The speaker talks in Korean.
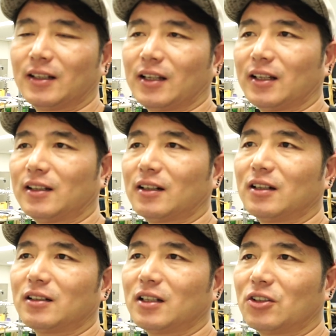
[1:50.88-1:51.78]

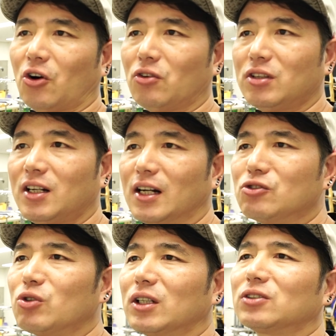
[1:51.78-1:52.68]
게다가 이렇게 경기가
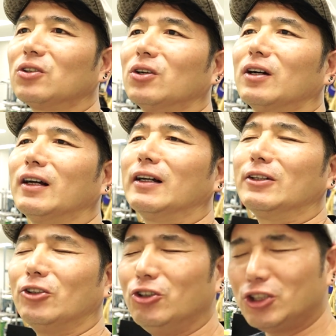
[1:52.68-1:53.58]
안 좋아서
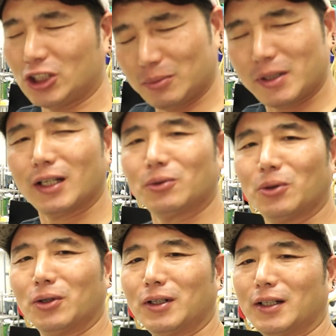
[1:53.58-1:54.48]
열심히
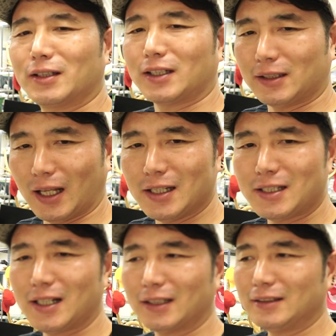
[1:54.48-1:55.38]
해도 잘
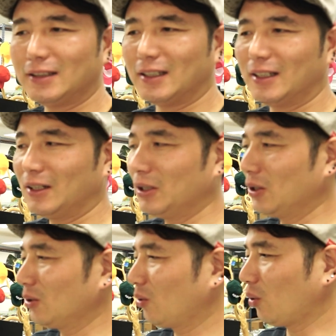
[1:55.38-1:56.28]
되지가 않으니
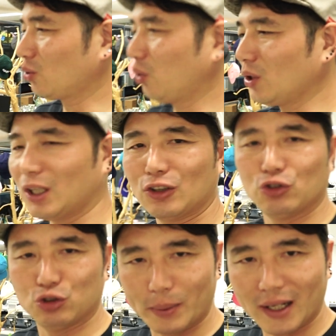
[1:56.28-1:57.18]
고통이
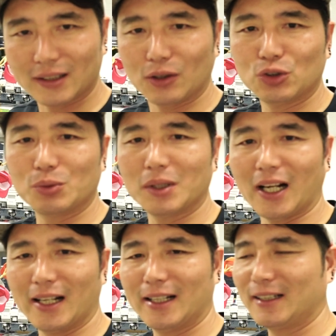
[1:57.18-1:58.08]
두 배가 되고
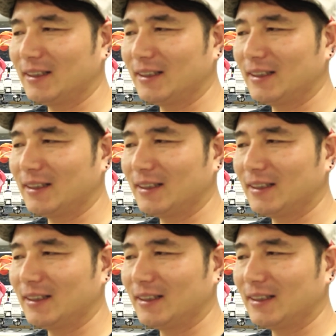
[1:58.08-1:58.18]
있습니다.